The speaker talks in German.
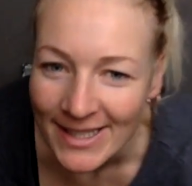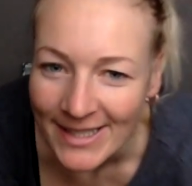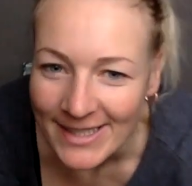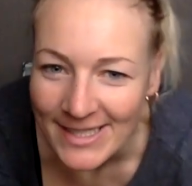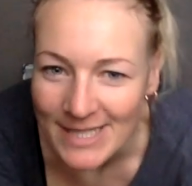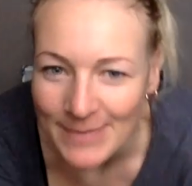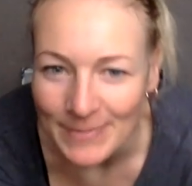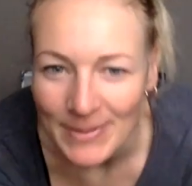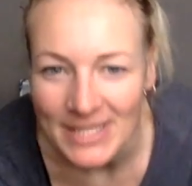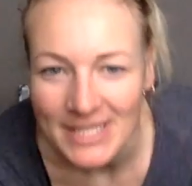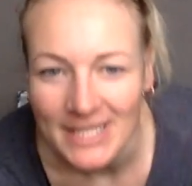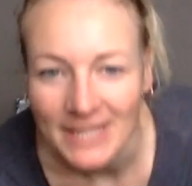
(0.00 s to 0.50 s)

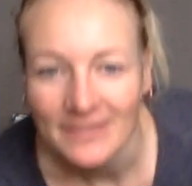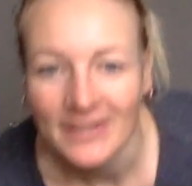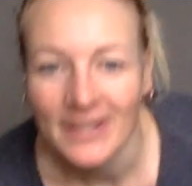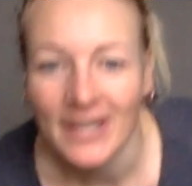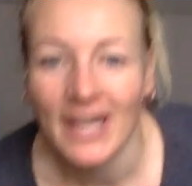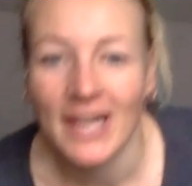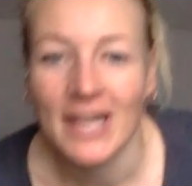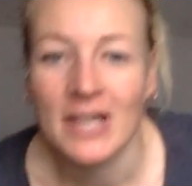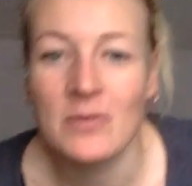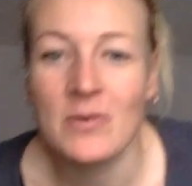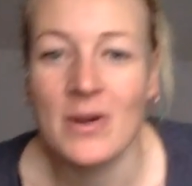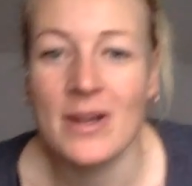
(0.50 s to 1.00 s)
Das passiert
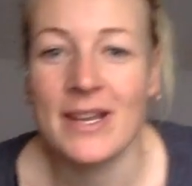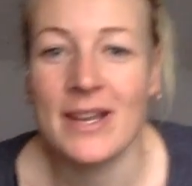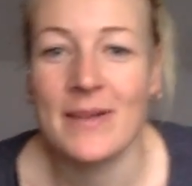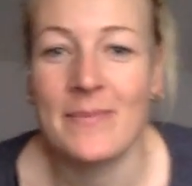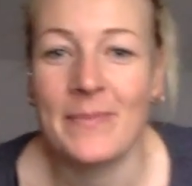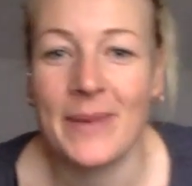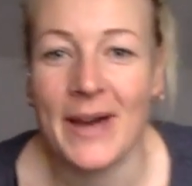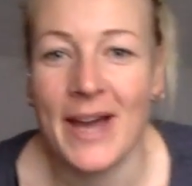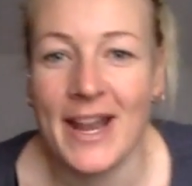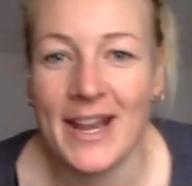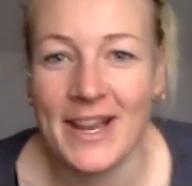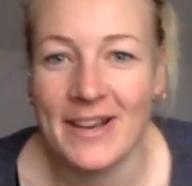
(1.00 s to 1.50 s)
wirklich nur in den
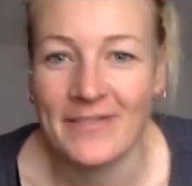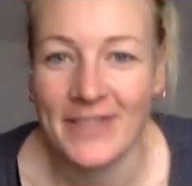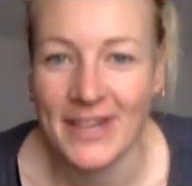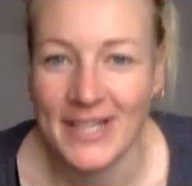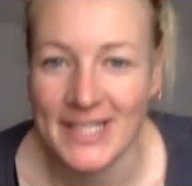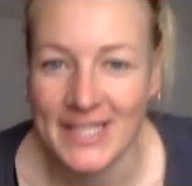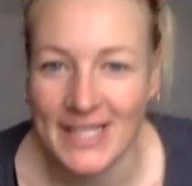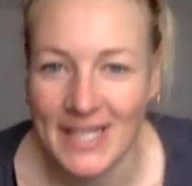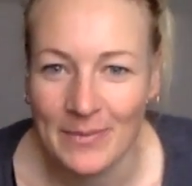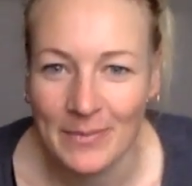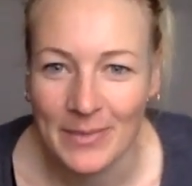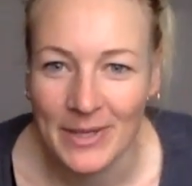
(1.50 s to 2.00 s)
Beinen,
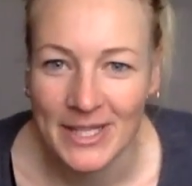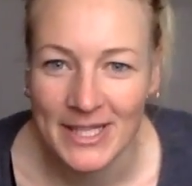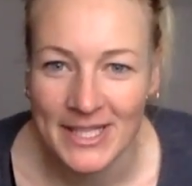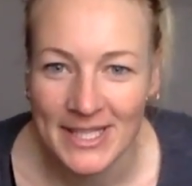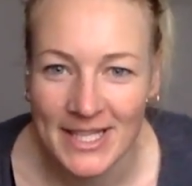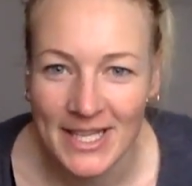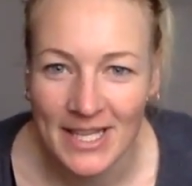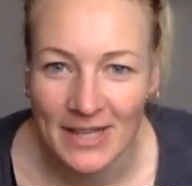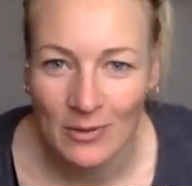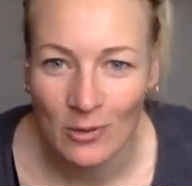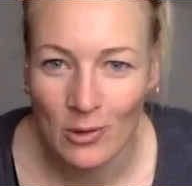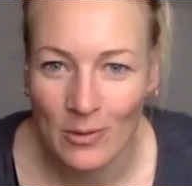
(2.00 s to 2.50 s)
was dann
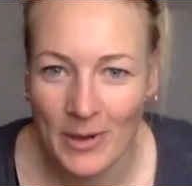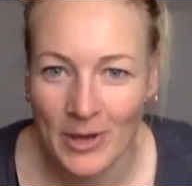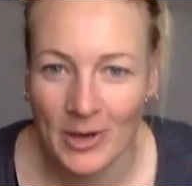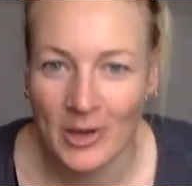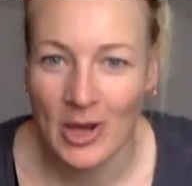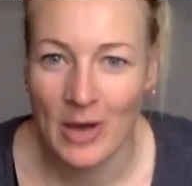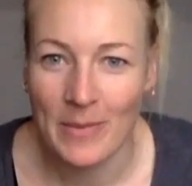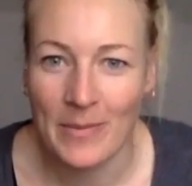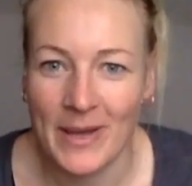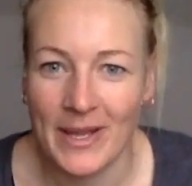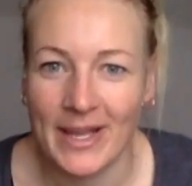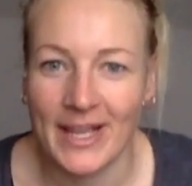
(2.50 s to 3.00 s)
passiert.
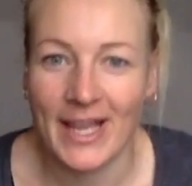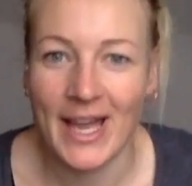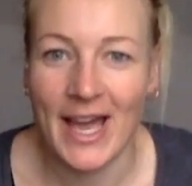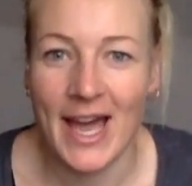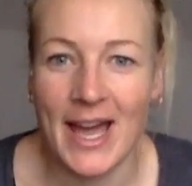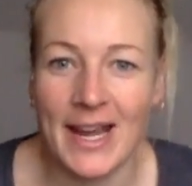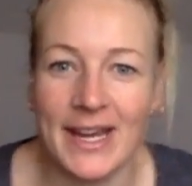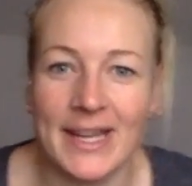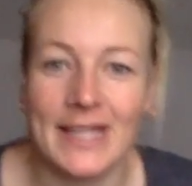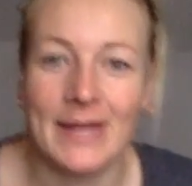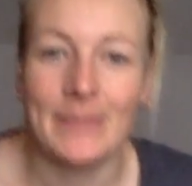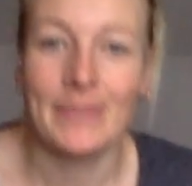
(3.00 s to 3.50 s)
Oberkörper
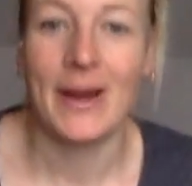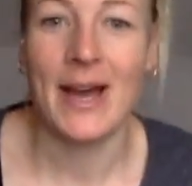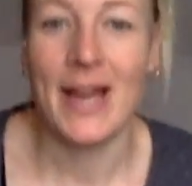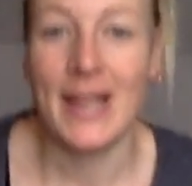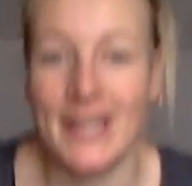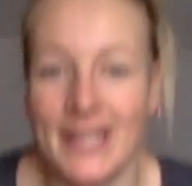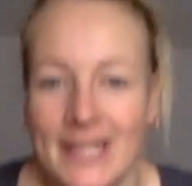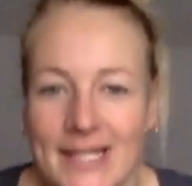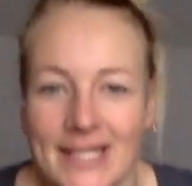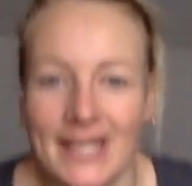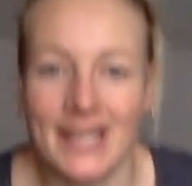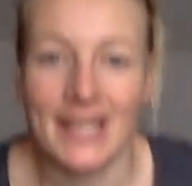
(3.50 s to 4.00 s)
gerade, die
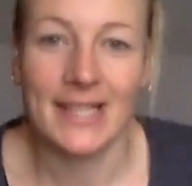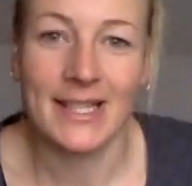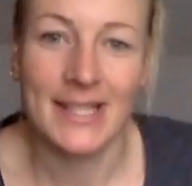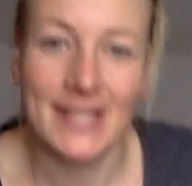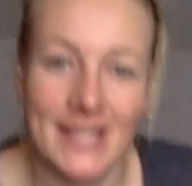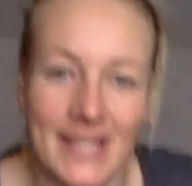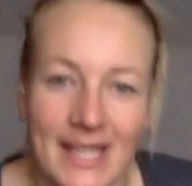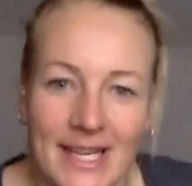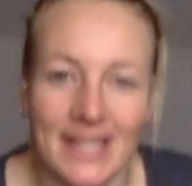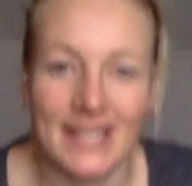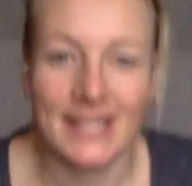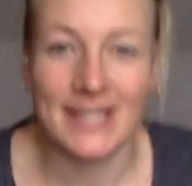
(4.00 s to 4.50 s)
Beine zack,
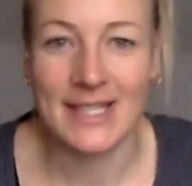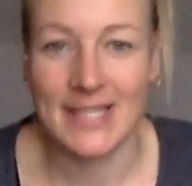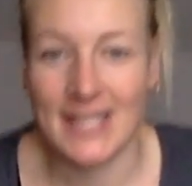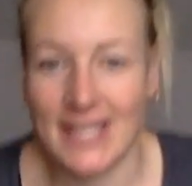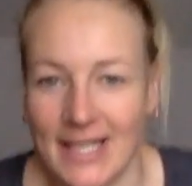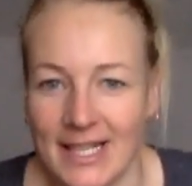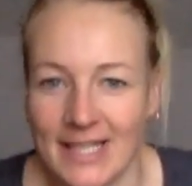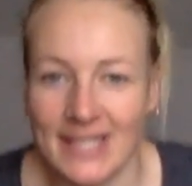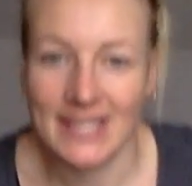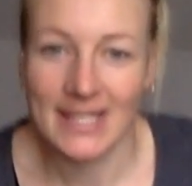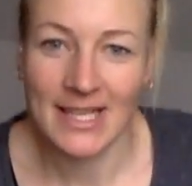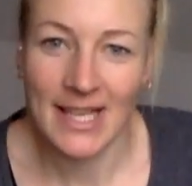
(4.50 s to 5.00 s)
zack,
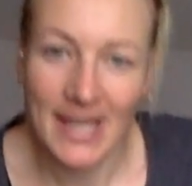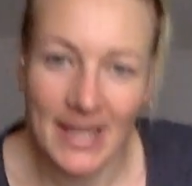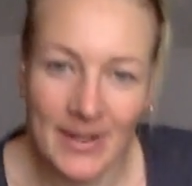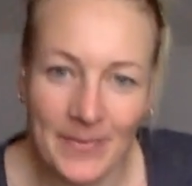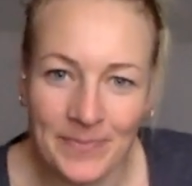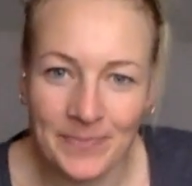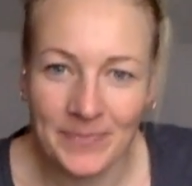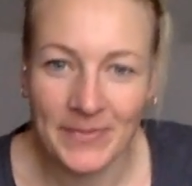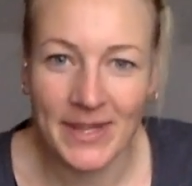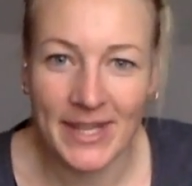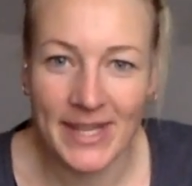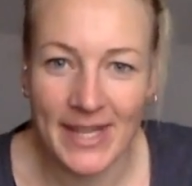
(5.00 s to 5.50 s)
zack, zack,
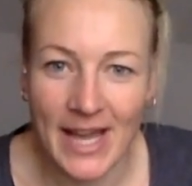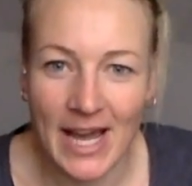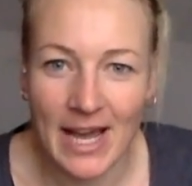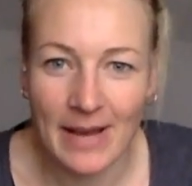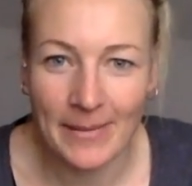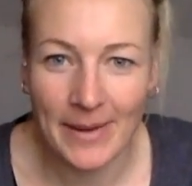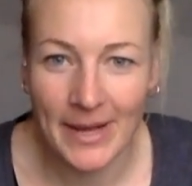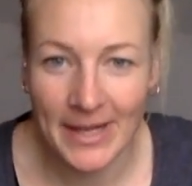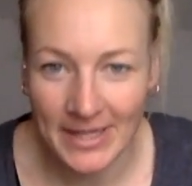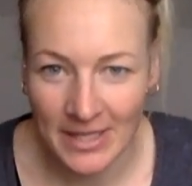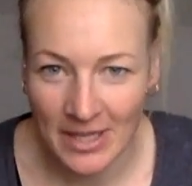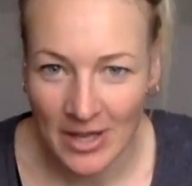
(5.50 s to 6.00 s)
die
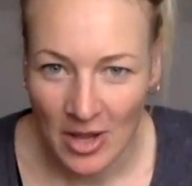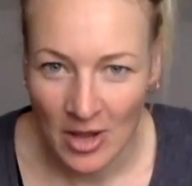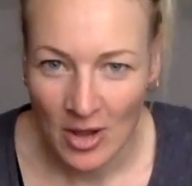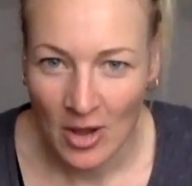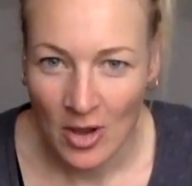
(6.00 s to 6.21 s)
arbeiten.